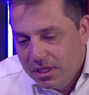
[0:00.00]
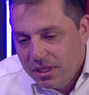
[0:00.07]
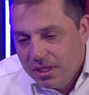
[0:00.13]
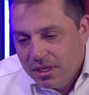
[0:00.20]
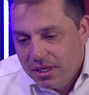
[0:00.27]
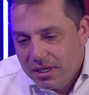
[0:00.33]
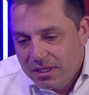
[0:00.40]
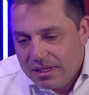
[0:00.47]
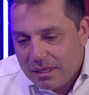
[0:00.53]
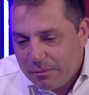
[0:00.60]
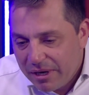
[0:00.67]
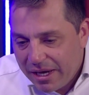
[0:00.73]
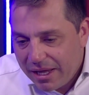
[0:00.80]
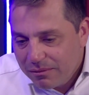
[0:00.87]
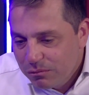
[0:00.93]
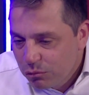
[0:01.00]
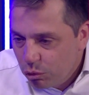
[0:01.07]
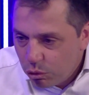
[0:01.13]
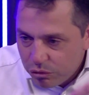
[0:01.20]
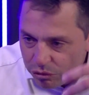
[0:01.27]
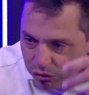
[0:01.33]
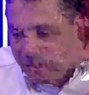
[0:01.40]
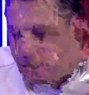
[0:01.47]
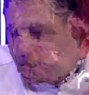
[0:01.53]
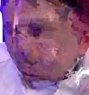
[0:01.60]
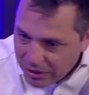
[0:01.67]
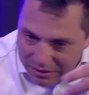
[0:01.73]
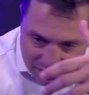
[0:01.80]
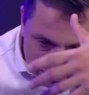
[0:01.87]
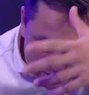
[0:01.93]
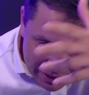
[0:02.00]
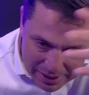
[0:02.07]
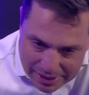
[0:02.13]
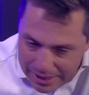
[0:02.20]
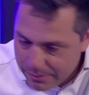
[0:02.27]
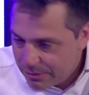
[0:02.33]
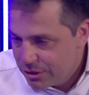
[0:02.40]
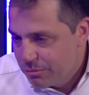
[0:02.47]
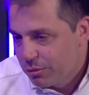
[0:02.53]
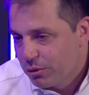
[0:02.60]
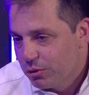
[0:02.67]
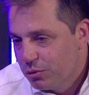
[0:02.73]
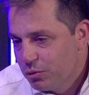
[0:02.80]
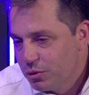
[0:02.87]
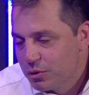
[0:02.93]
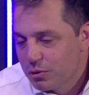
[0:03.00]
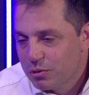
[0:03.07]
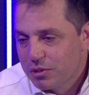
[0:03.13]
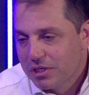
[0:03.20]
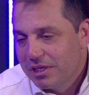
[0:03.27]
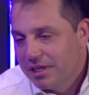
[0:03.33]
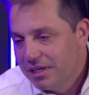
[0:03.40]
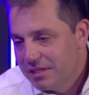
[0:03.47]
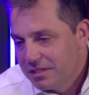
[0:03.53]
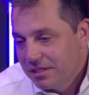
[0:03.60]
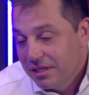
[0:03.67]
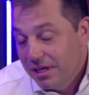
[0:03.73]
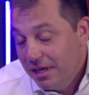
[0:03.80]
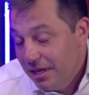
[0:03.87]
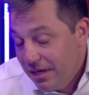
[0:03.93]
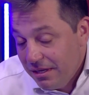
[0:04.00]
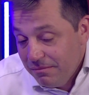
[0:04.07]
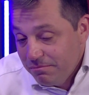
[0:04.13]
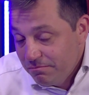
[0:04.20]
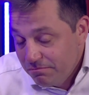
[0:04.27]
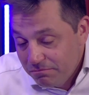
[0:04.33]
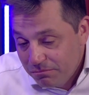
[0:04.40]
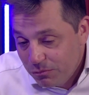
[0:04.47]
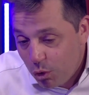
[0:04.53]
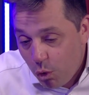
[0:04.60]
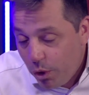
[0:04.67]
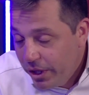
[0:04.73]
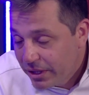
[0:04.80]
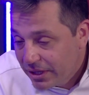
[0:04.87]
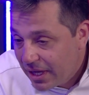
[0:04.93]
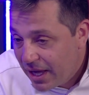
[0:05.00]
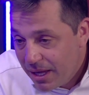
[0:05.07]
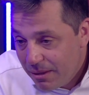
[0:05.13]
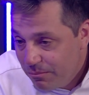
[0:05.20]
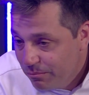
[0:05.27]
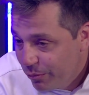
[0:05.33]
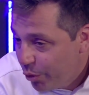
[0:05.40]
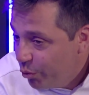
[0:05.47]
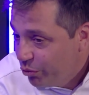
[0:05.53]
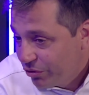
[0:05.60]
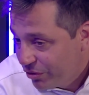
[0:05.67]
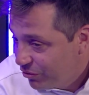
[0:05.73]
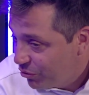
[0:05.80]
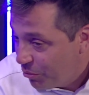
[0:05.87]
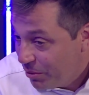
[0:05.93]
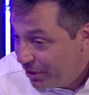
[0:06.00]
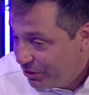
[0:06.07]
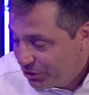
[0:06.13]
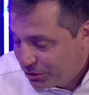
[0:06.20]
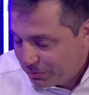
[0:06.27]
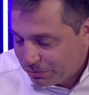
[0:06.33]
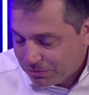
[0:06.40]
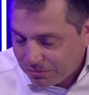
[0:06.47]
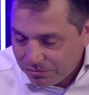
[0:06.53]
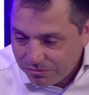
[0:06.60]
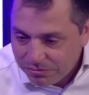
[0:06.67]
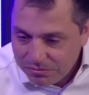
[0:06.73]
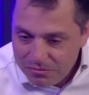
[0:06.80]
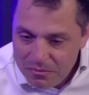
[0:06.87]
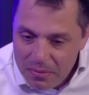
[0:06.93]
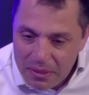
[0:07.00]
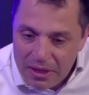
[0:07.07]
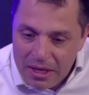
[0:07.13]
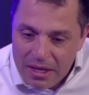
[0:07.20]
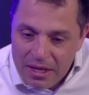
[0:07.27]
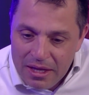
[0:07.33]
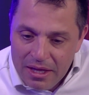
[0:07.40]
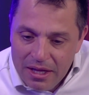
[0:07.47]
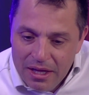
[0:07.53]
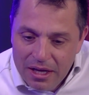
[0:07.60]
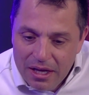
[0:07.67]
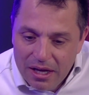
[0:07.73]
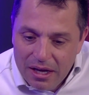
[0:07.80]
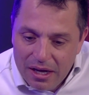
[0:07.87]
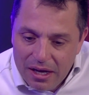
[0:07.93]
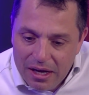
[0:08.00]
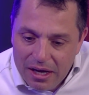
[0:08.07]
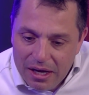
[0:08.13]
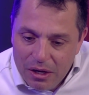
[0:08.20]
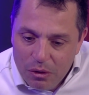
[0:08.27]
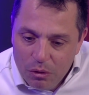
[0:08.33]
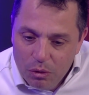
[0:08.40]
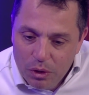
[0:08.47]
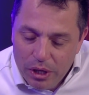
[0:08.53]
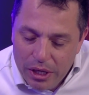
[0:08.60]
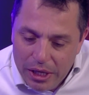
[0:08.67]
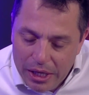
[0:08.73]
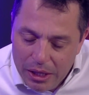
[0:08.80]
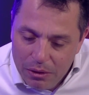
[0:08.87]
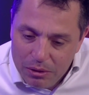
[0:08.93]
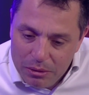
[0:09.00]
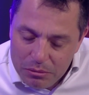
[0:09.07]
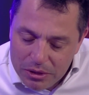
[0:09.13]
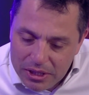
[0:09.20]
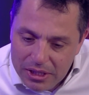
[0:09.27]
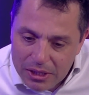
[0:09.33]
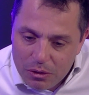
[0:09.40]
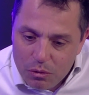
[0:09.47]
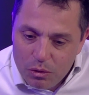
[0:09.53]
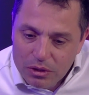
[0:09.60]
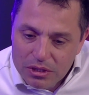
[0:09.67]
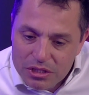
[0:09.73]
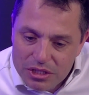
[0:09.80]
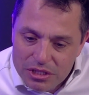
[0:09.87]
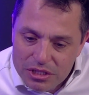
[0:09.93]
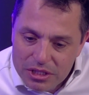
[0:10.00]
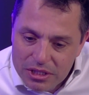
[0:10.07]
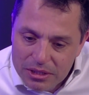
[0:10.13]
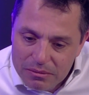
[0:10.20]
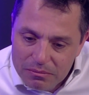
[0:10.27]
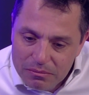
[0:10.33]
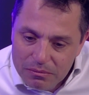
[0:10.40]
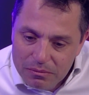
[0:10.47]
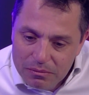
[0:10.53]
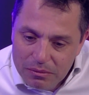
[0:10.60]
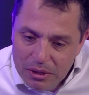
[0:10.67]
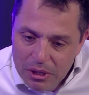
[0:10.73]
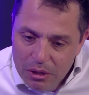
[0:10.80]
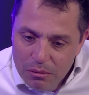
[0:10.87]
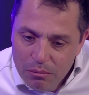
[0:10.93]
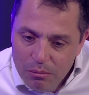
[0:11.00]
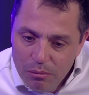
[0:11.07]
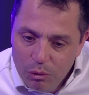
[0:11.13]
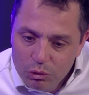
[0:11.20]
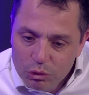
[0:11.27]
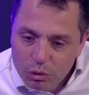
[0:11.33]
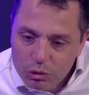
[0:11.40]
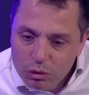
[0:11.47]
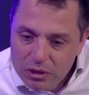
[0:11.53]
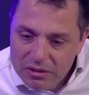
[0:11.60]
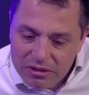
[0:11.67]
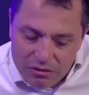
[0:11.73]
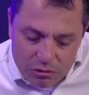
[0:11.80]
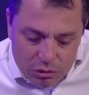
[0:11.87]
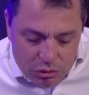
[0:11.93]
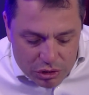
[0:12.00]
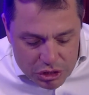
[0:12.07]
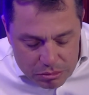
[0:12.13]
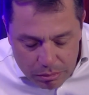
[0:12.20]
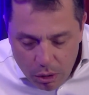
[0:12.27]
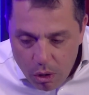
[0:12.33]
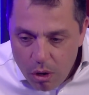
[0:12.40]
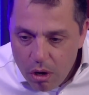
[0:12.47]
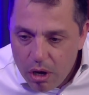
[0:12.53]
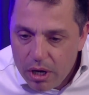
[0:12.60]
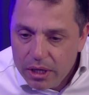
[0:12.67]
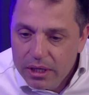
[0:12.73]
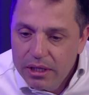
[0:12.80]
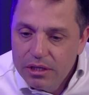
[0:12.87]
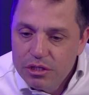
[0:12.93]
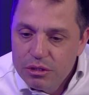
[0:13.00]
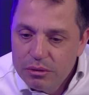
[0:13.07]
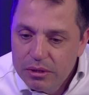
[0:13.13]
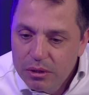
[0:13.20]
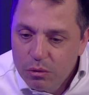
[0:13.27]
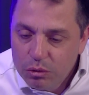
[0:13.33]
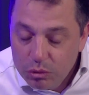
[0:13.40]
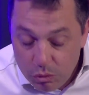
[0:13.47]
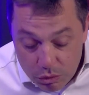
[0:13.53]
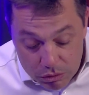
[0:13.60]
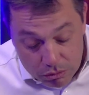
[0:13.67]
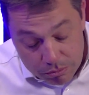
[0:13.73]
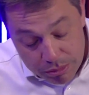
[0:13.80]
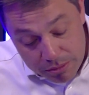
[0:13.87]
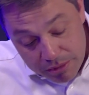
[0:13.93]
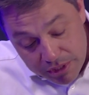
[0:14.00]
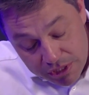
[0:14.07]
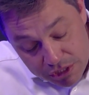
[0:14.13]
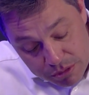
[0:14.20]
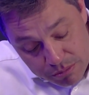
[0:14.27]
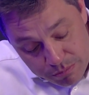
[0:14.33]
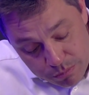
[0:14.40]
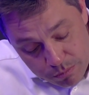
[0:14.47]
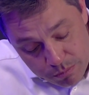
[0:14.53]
uh, trabalhar todos os, toda essa gama de produtos com os clientes, né? Era corretar bolsa somente. Uh, eu lembro que quando a gente montou toda essa estrutura de blog, de quando, quando primeiro a gente uh,